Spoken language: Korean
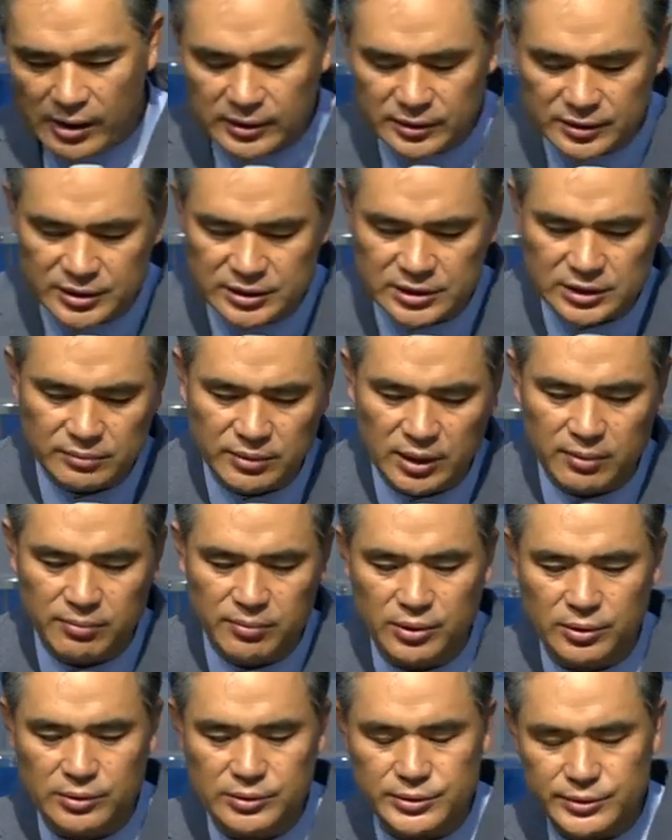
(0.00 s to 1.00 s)

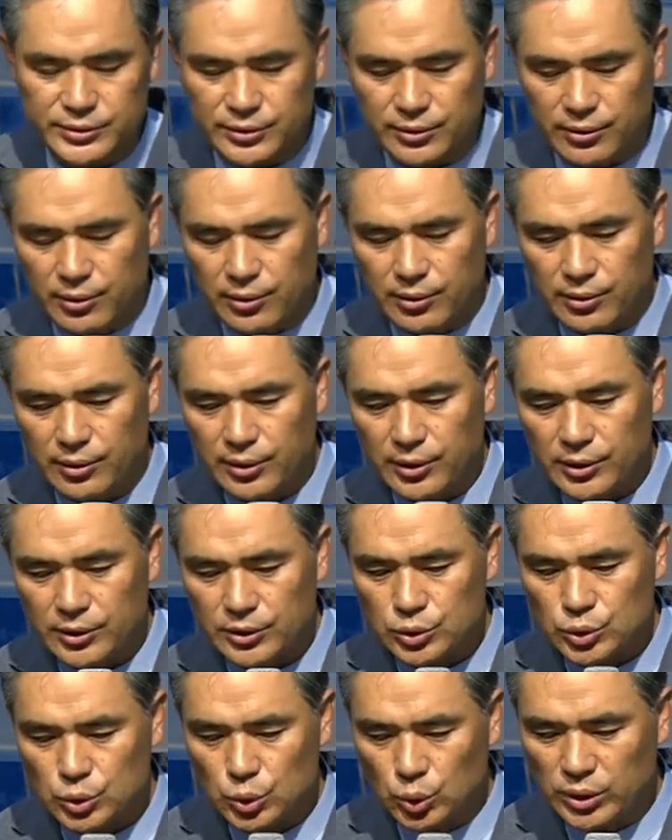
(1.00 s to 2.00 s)
의심하면서
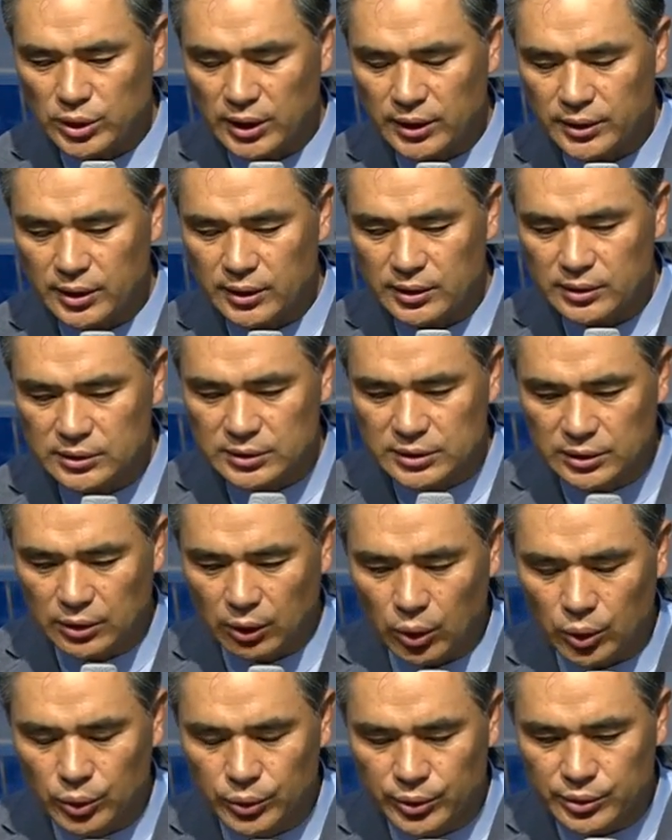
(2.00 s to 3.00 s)
쏟아내는 그
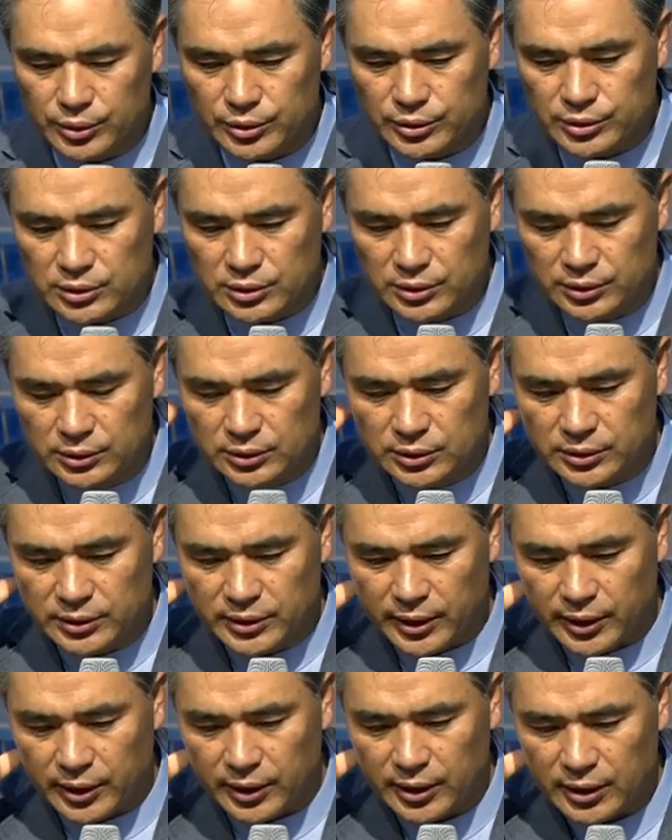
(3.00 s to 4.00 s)
언어를
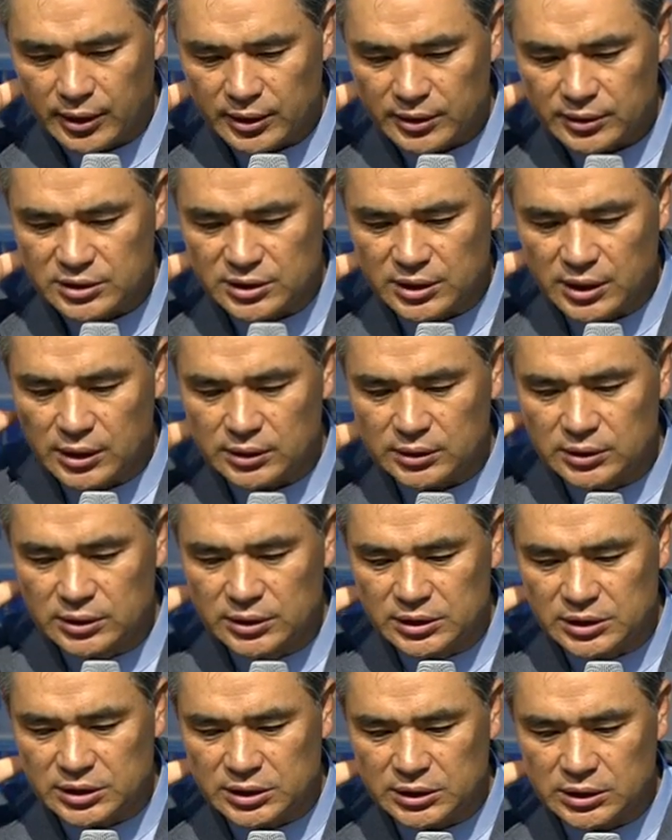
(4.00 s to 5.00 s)
듣는데 제
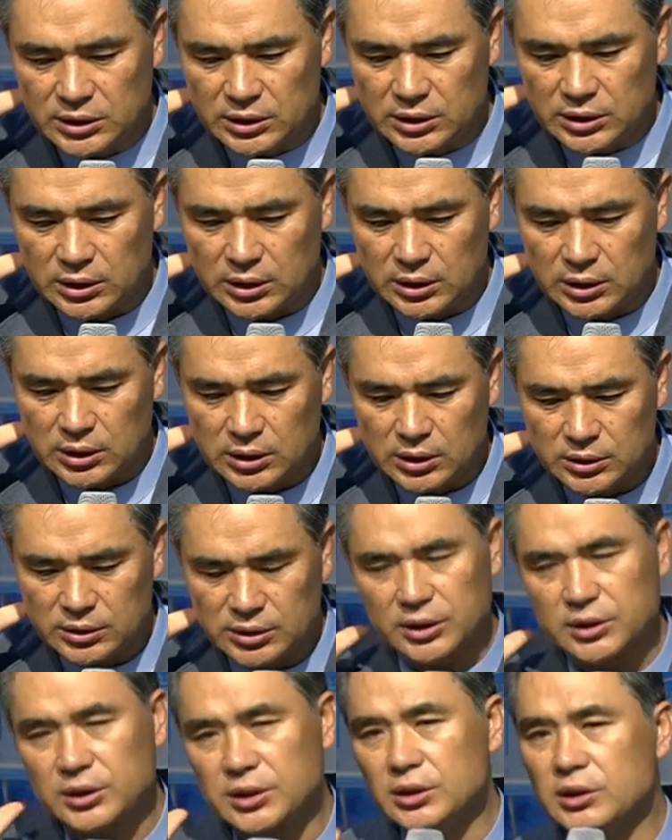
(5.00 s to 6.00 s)
의식이
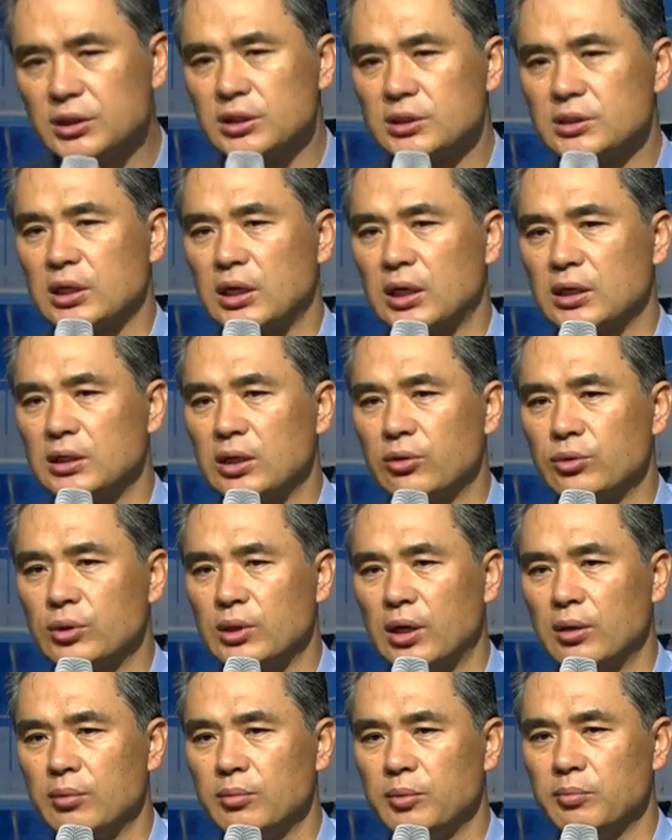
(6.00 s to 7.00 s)
제가 DTS 갔다 온
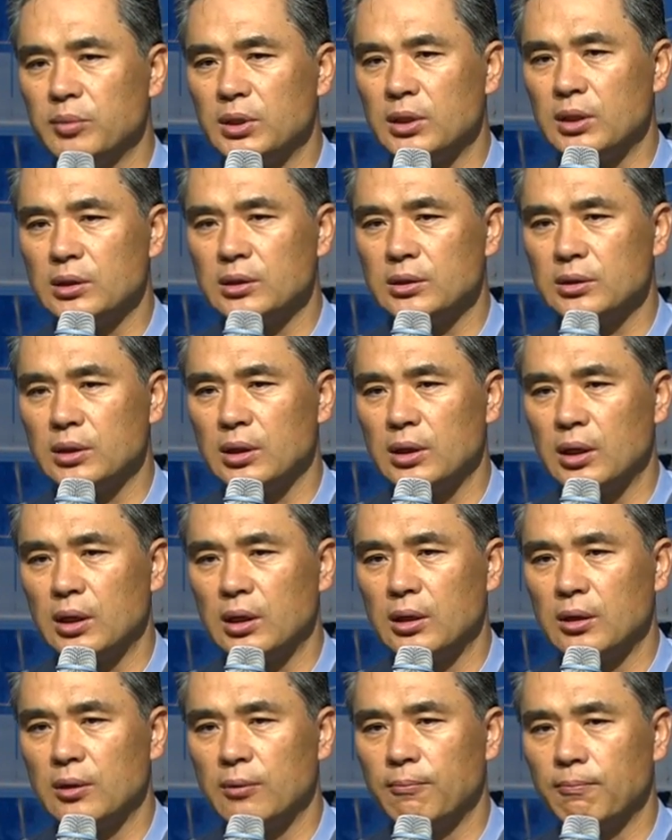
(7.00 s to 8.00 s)
다음입니다.
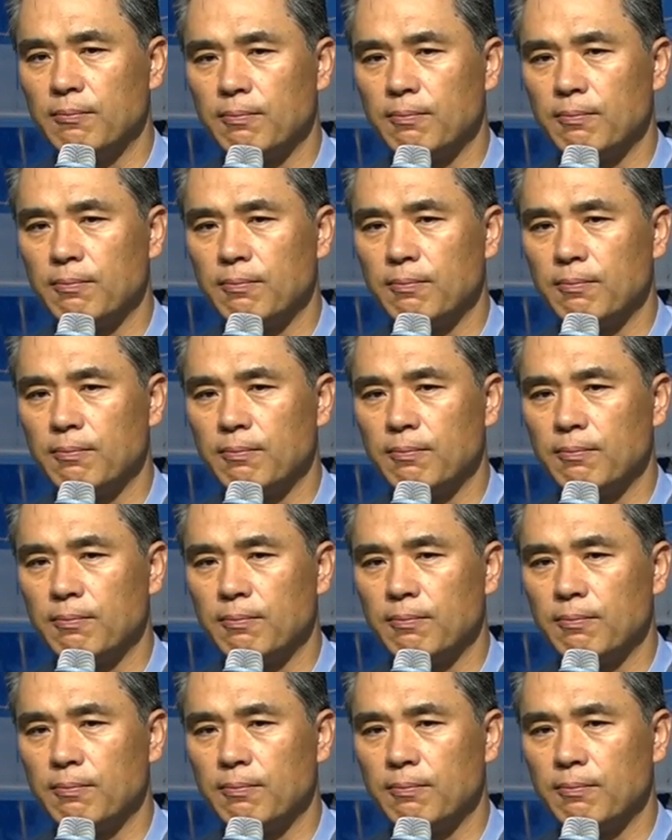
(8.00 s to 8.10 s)
그때가